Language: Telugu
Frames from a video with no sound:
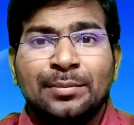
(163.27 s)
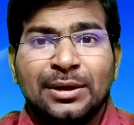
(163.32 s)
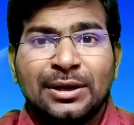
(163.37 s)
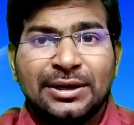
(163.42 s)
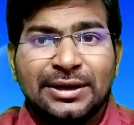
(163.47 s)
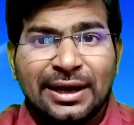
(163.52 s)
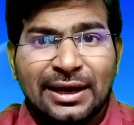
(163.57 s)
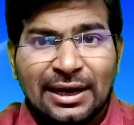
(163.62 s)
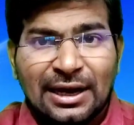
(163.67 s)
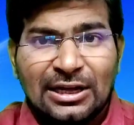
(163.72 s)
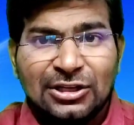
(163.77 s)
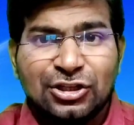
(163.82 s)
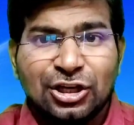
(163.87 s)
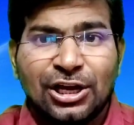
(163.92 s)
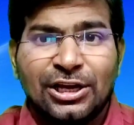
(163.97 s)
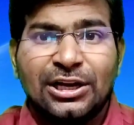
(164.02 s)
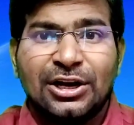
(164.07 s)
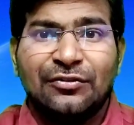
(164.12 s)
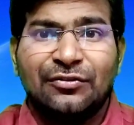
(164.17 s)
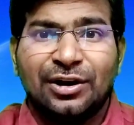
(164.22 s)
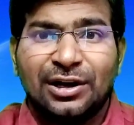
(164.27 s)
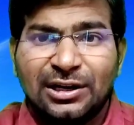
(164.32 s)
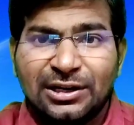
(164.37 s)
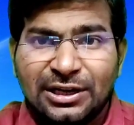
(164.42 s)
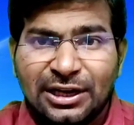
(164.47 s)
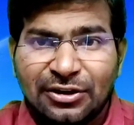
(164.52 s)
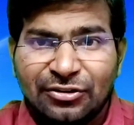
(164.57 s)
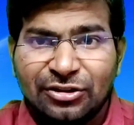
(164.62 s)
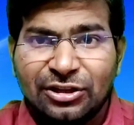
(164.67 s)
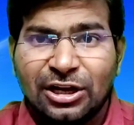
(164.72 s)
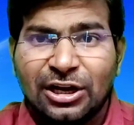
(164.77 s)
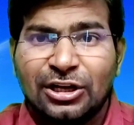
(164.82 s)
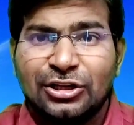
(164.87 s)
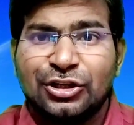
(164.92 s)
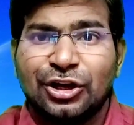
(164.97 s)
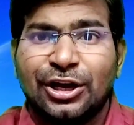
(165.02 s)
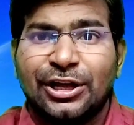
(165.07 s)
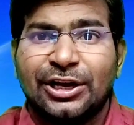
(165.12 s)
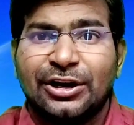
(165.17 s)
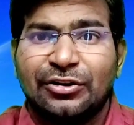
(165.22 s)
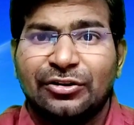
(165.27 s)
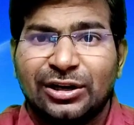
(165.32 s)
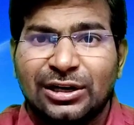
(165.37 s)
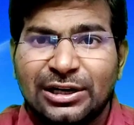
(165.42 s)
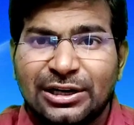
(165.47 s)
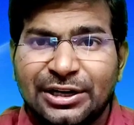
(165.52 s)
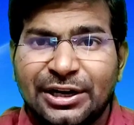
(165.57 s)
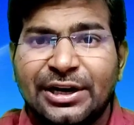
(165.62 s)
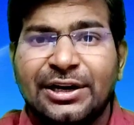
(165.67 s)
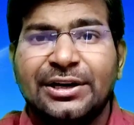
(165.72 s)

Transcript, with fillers: మీరు ఎలా జాయిన్ అవ్వాలి ఏ విధంగా జాయిన్ అవ్వాలి